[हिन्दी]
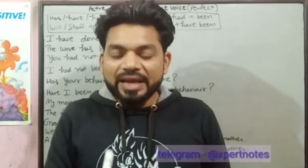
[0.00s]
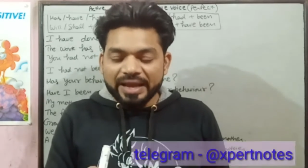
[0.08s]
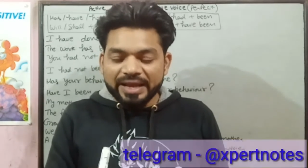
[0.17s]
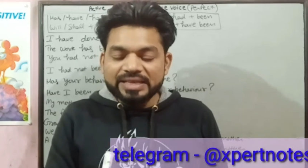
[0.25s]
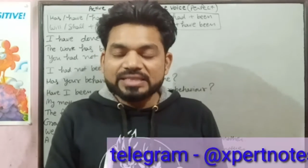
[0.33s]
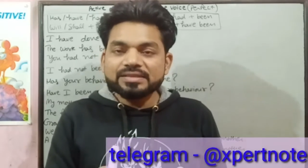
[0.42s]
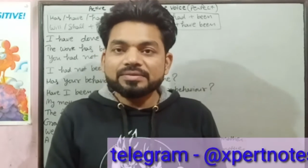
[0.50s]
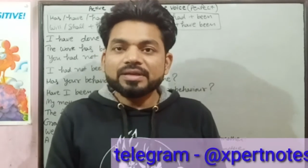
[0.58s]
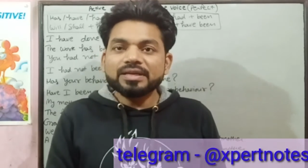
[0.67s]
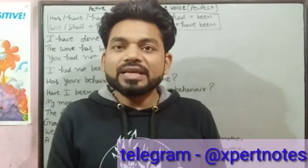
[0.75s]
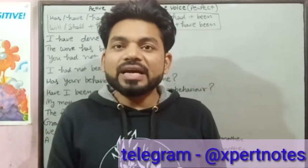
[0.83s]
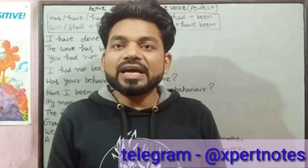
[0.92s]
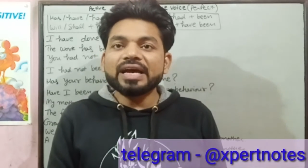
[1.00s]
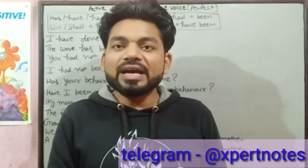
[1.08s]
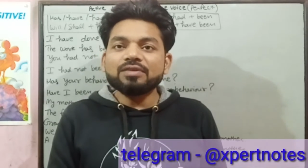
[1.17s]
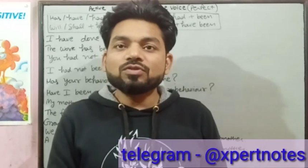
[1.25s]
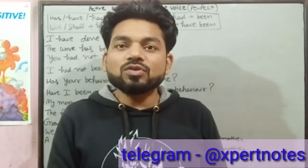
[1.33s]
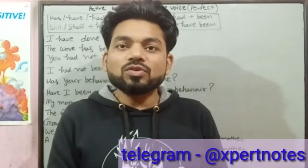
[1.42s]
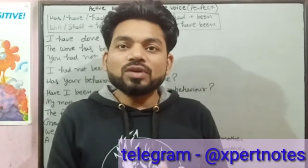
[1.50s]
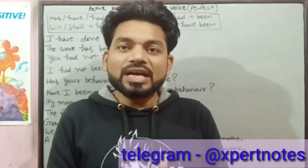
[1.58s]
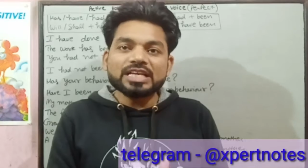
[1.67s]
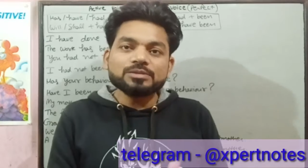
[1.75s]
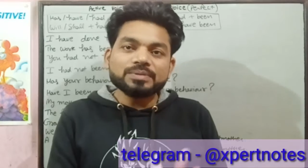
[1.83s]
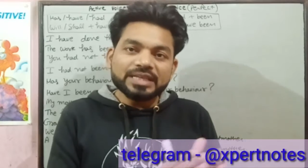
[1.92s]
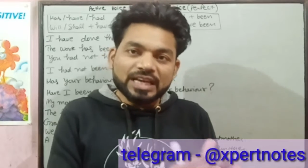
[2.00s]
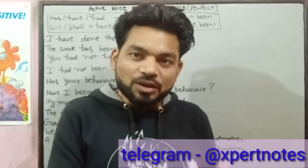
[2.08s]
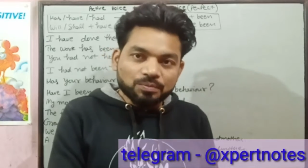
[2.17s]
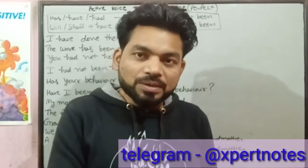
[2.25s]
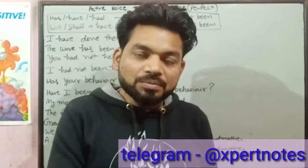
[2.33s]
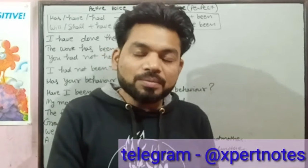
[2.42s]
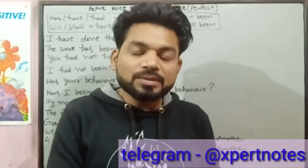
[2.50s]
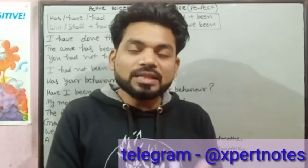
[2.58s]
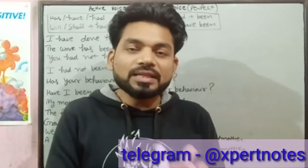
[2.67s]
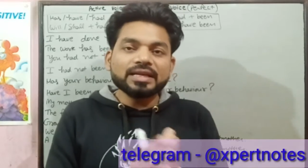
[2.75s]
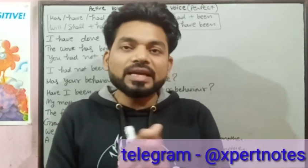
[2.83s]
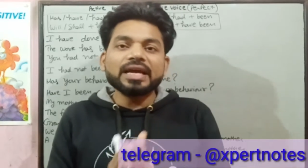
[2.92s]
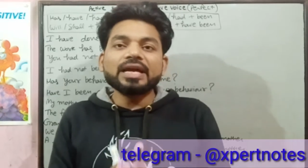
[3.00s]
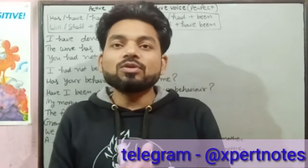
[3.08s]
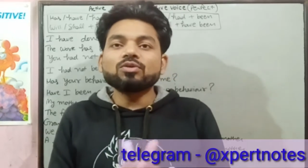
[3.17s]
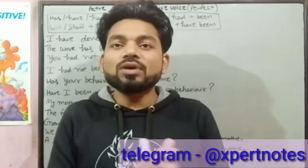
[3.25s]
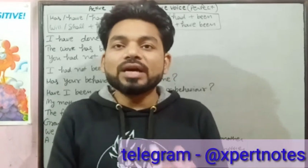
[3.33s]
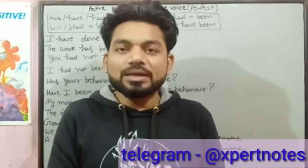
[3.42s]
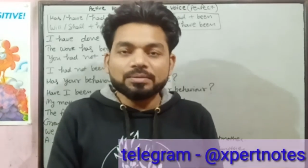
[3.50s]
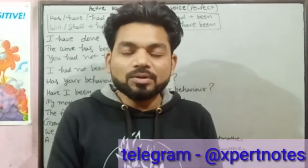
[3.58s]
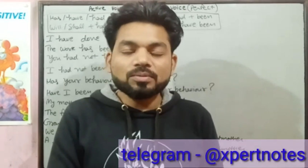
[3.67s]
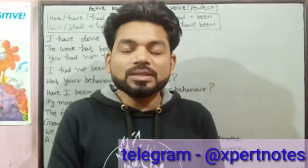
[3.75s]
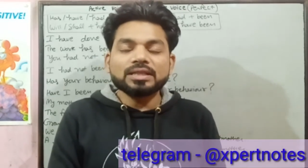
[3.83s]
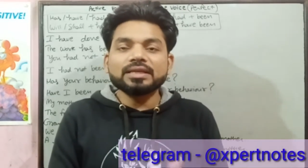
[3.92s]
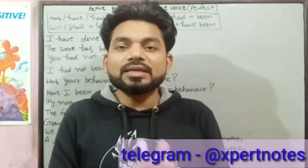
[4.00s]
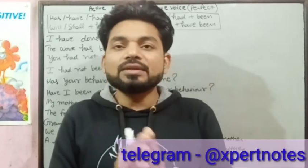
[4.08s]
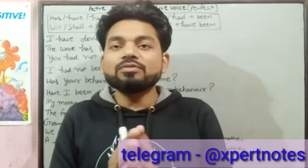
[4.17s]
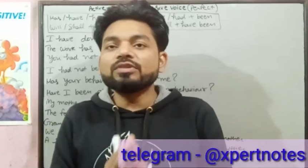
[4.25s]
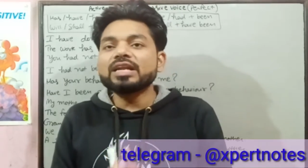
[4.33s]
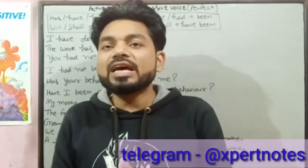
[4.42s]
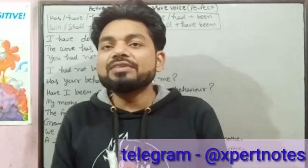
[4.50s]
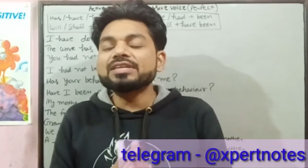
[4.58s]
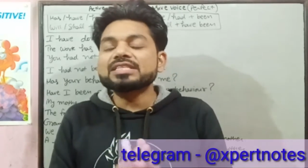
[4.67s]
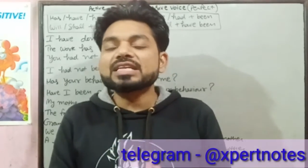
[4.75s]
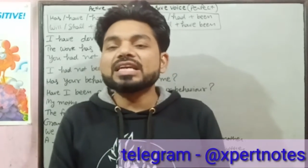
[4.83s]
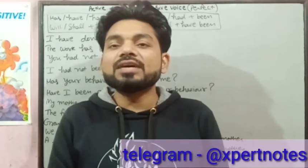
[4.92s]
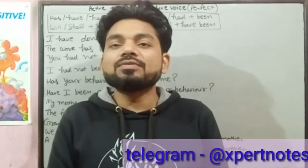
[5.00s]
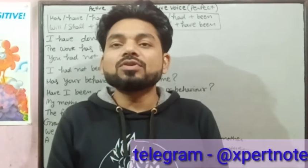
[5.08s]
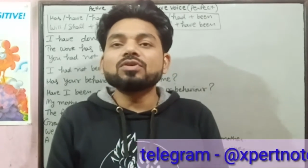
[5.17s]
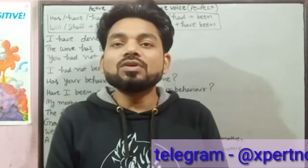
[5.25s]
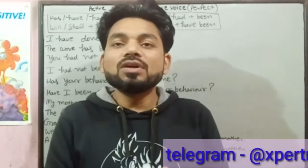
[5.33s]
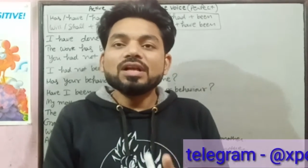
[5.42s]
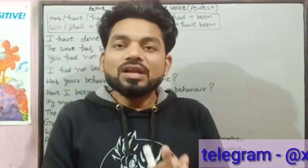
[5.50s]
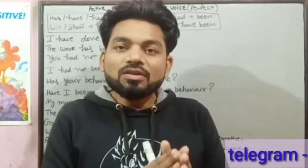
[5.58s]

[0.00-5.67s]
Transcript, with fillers: हैज या हैव को हैज बीन या हैव बीन में बदल देंगे हैड को हैड बीन में बदल देंगे विल हैव या शैल हैव को